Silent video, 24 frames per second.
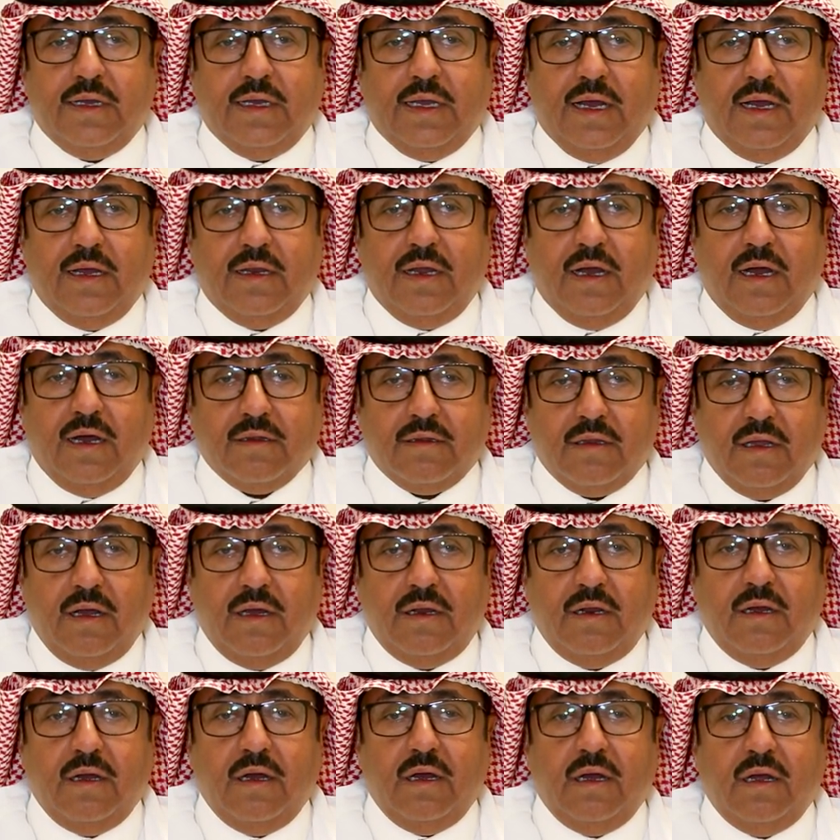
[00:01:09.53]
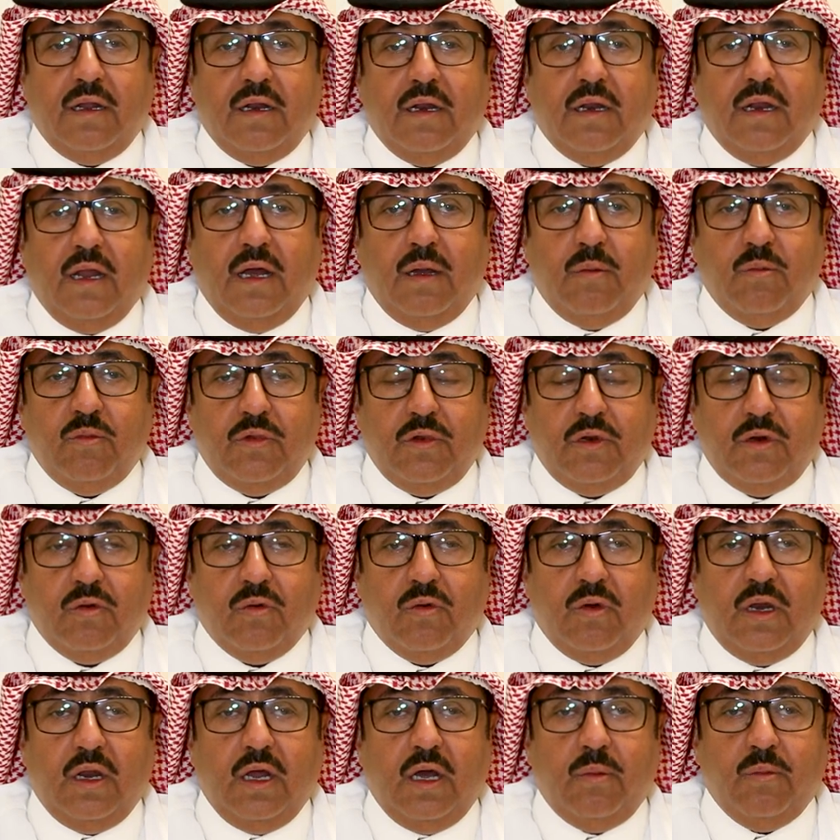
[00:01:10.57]
يعني أعطانا الأمن
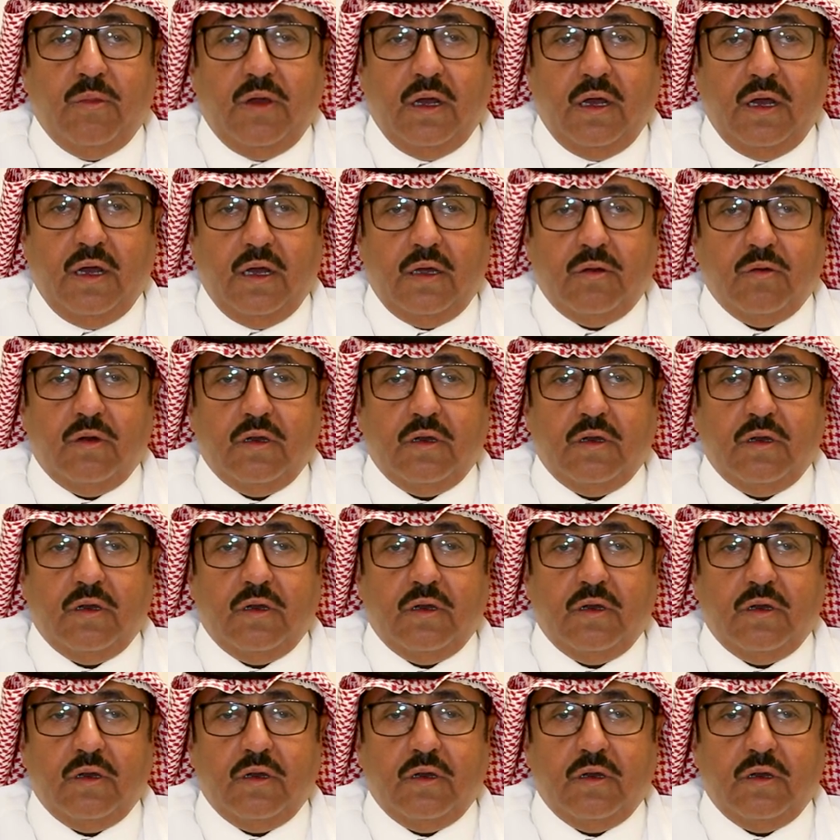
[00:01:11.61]
والأمان